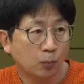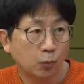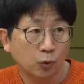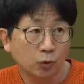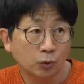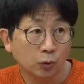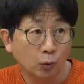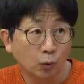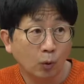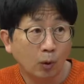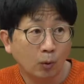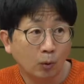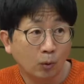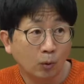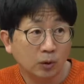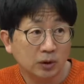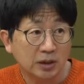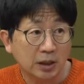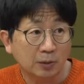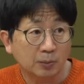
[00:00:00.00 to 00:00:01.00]
보는 요
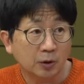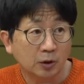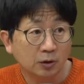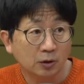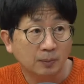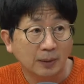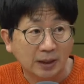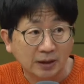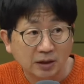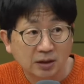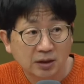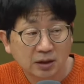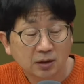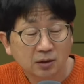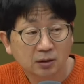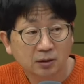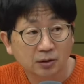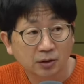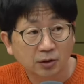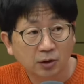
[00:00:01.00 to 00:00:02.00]
장면을 많이
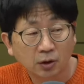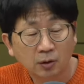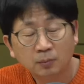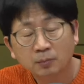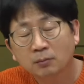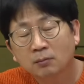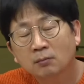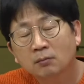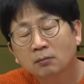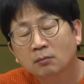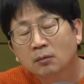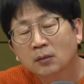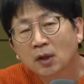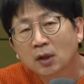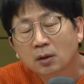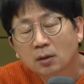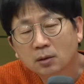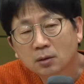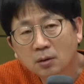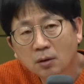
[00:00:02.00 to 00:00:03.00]
찍거든요. 예, 예.
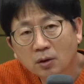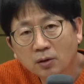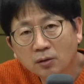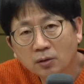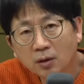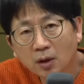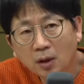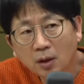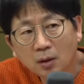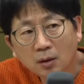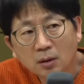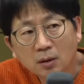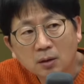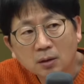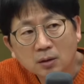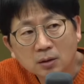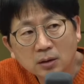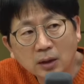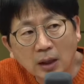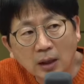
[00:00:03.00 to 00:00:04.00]
그런데
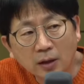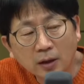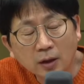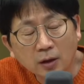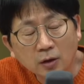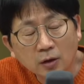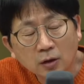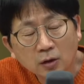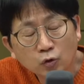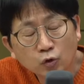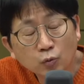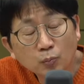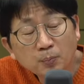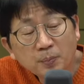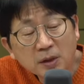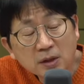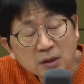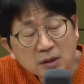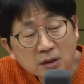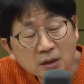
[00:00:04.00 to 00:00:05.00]
그 안에
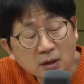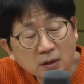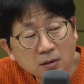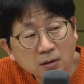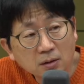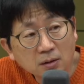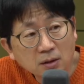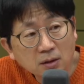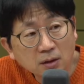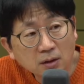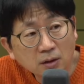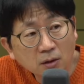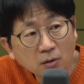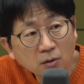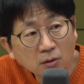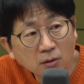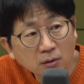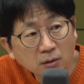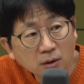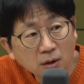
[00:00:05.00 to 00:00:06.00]
눈빛이라든지 이런
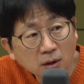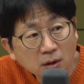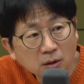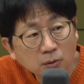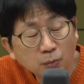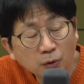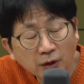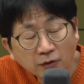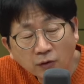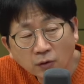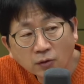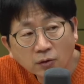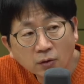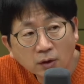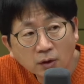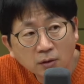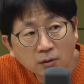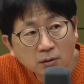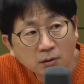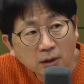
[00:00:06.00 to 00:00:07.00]
것들이 그분의
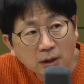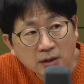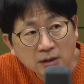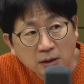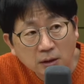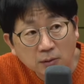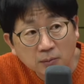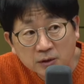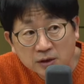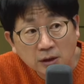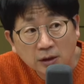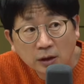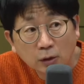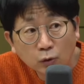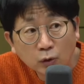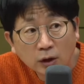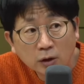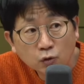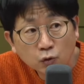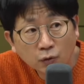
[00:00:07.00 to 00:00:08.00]
성격이 드러나지 않으면 제대로
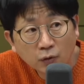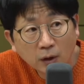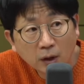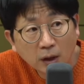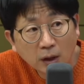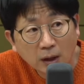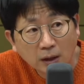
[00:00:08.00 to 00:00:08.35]
된 초상화가